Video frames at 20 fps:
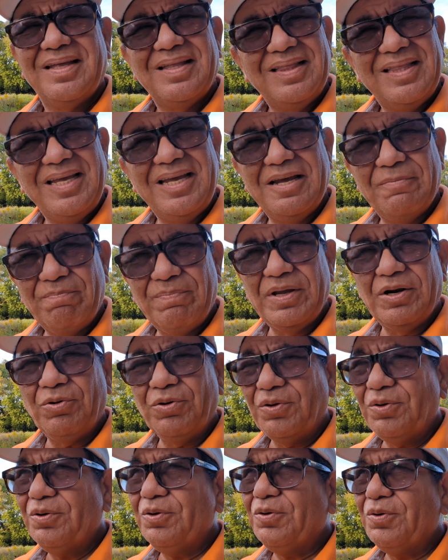Dije, pero
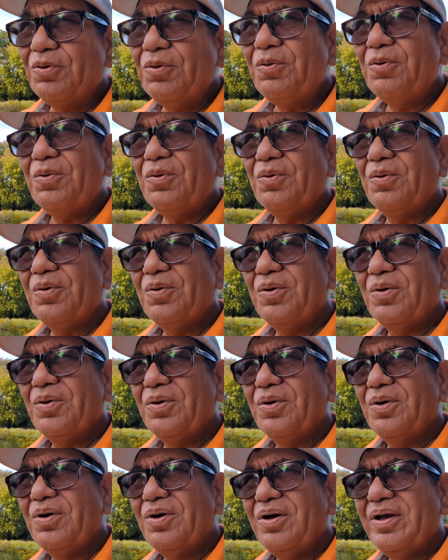yo
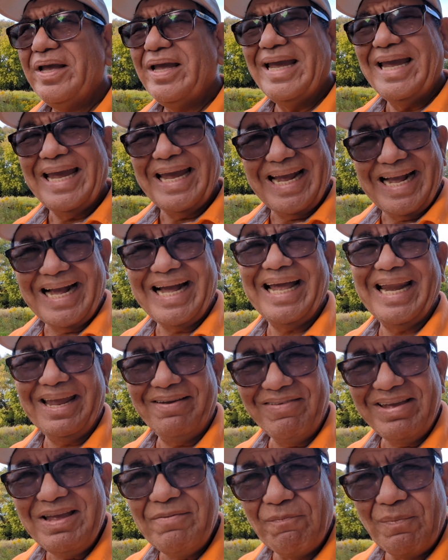
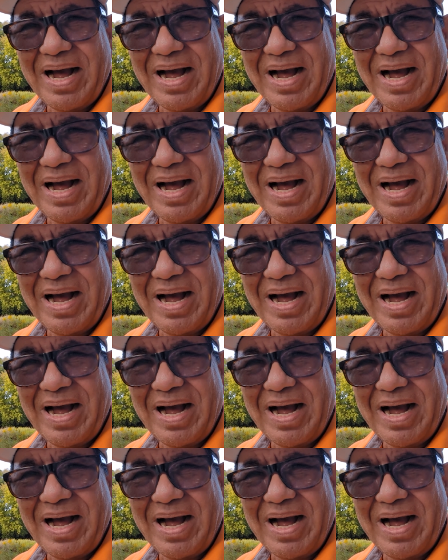escribí